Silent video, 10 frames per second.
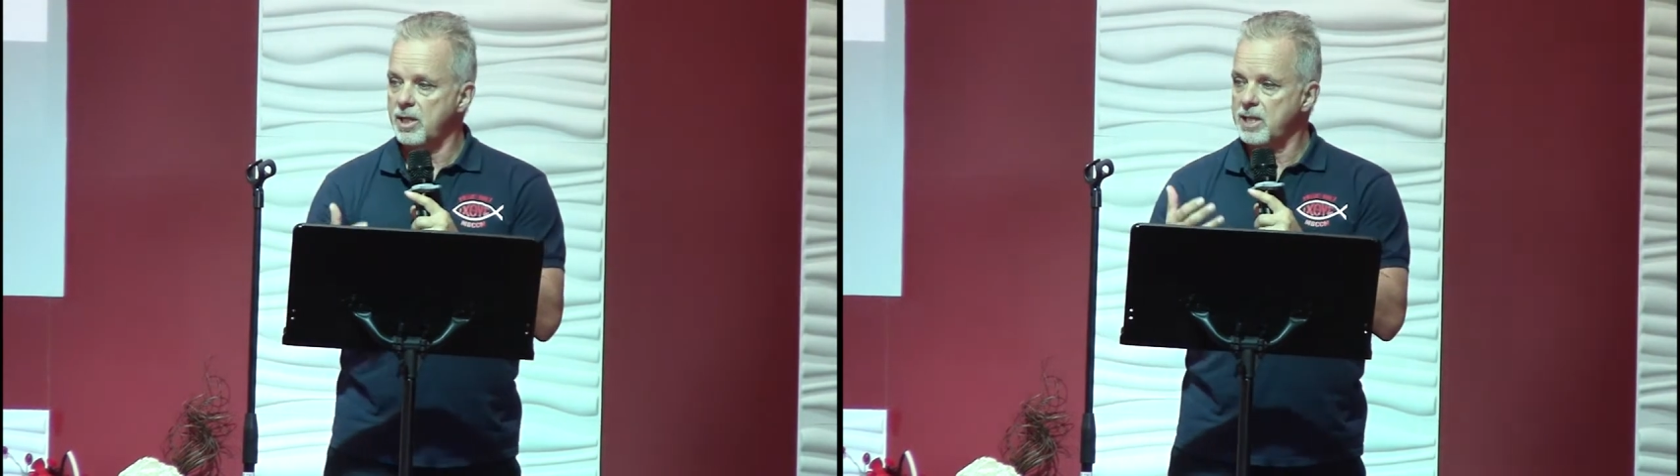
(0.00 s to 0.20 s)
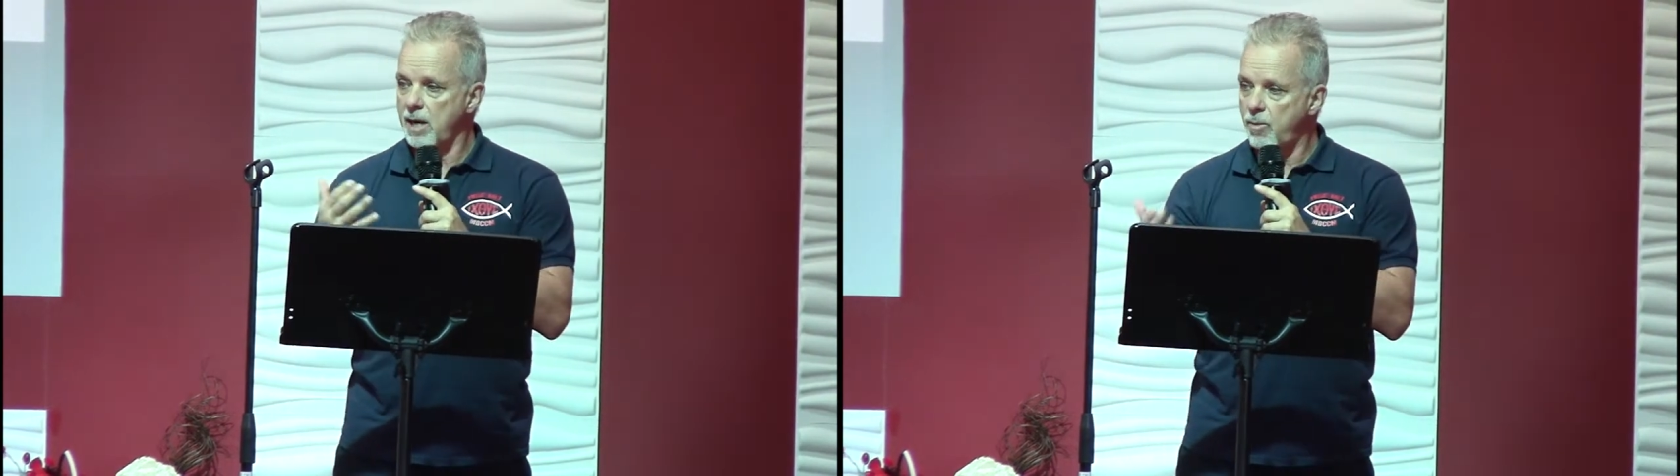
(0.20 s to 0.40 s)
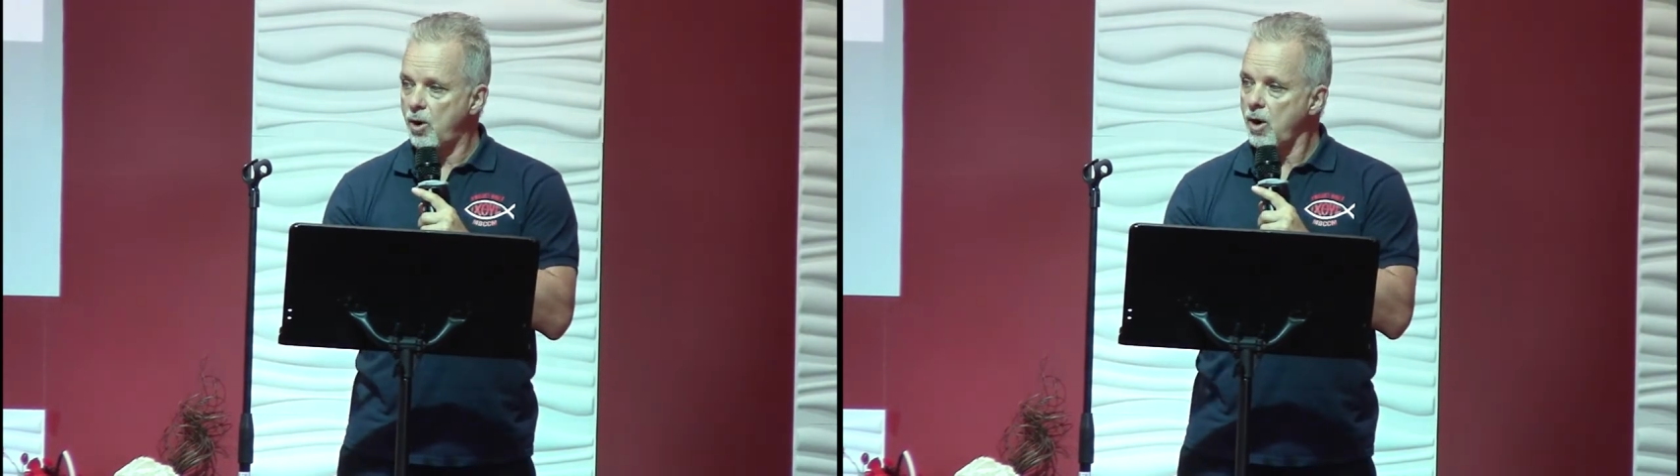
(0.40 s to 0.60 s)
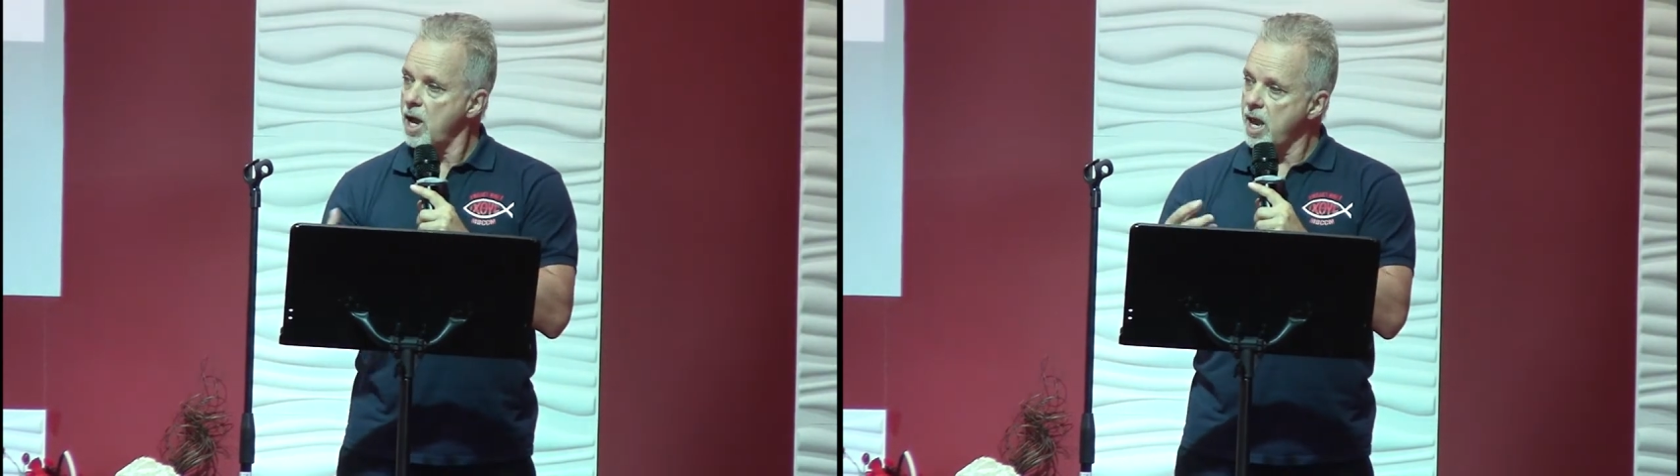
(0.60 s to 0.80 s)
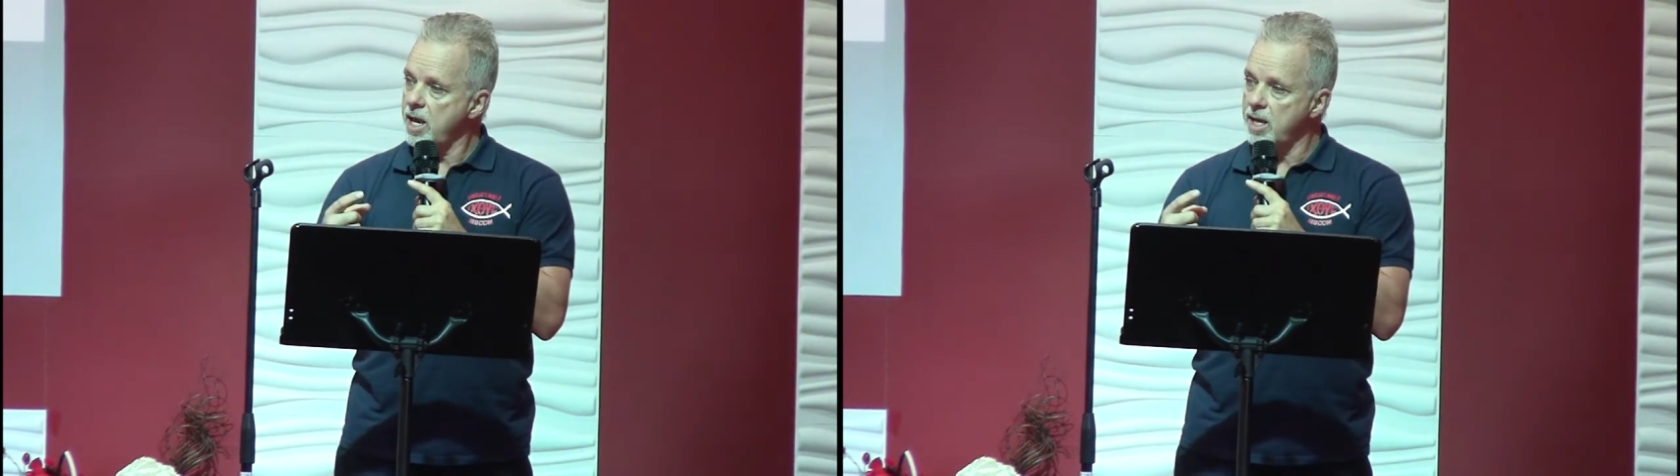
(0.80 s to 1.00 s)
là-bas
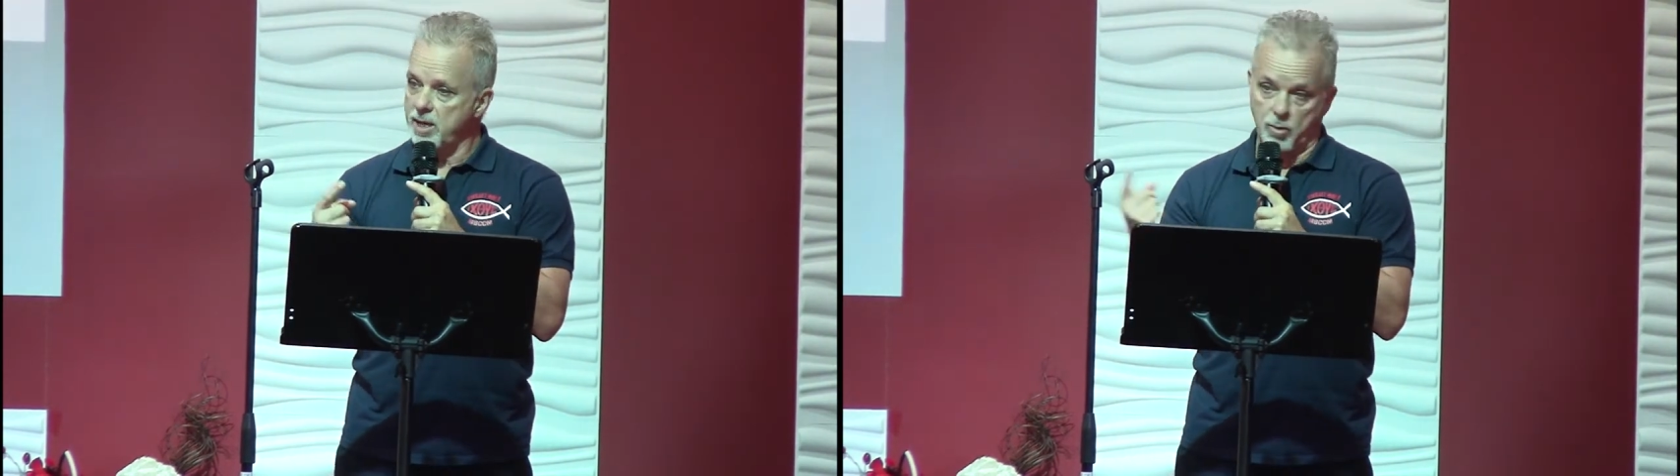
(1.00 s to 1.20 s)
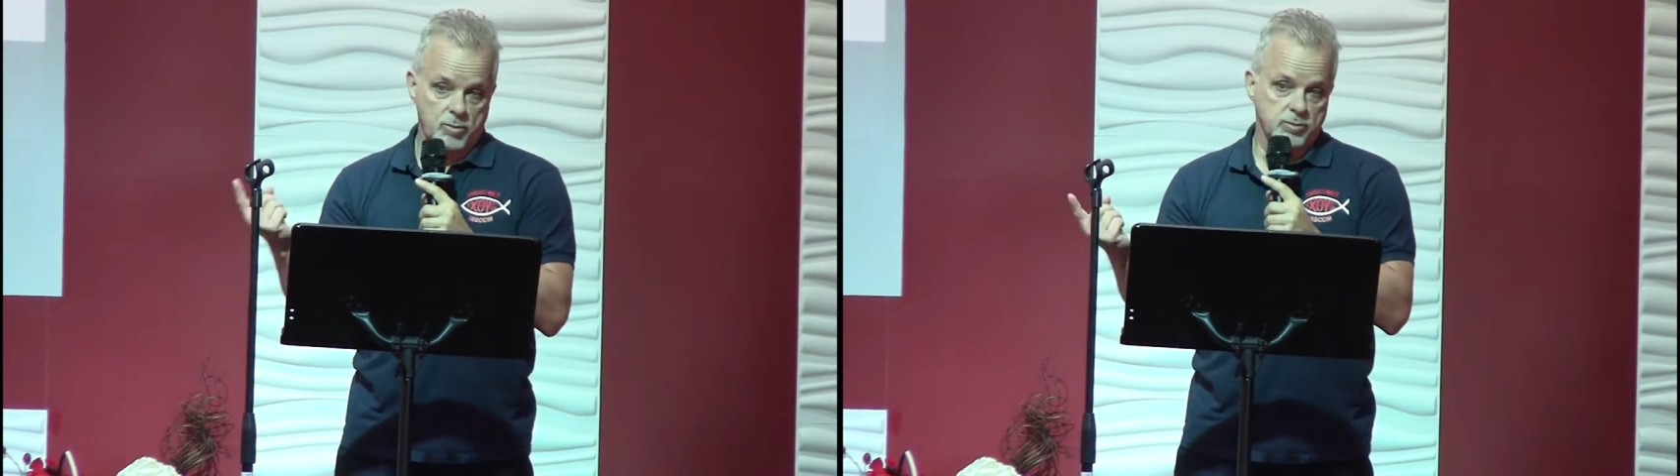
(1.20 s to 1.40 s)
et euh,